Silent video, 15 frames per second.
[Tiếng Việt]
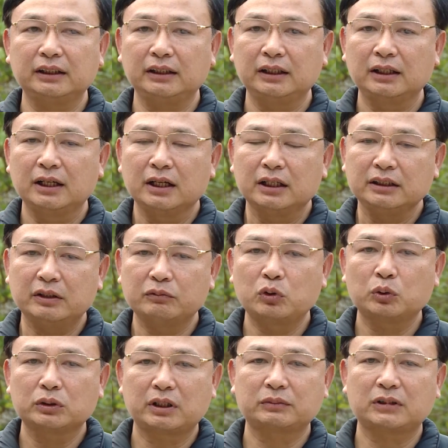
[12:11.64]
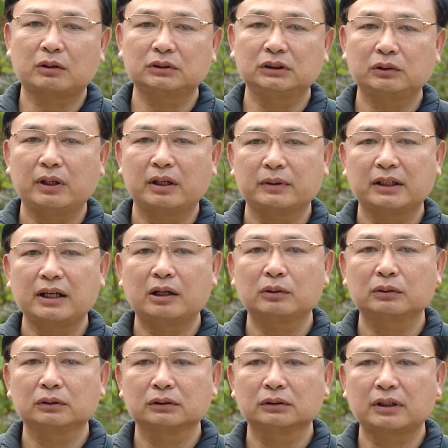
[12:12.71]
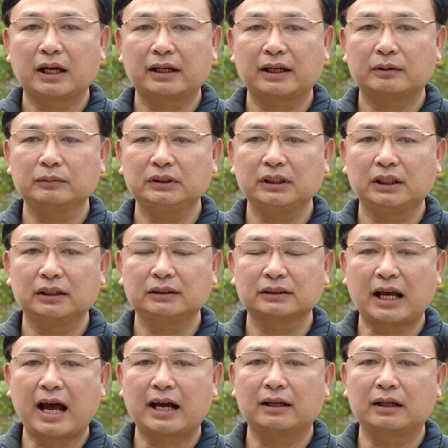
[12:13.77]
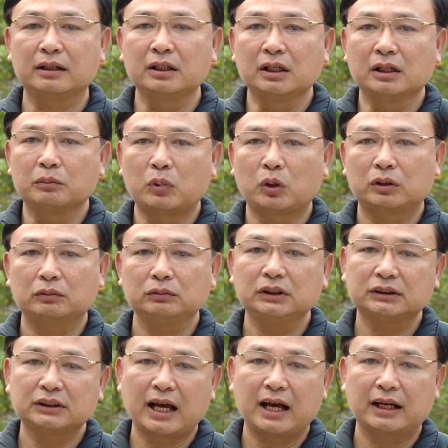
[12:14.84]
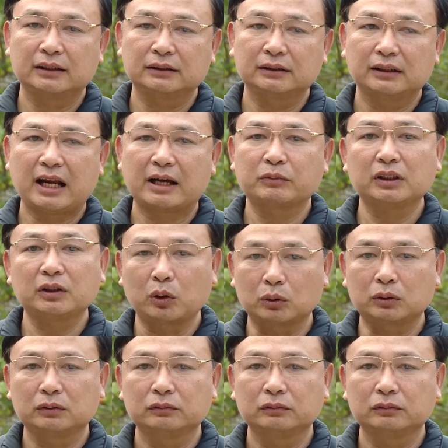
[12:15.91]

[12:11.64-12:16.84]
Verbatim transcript: cái nhiệm vụ chăm sóc sức khỏe ban đầu tại trạm y tế xã là một trong những xã làm rất tốt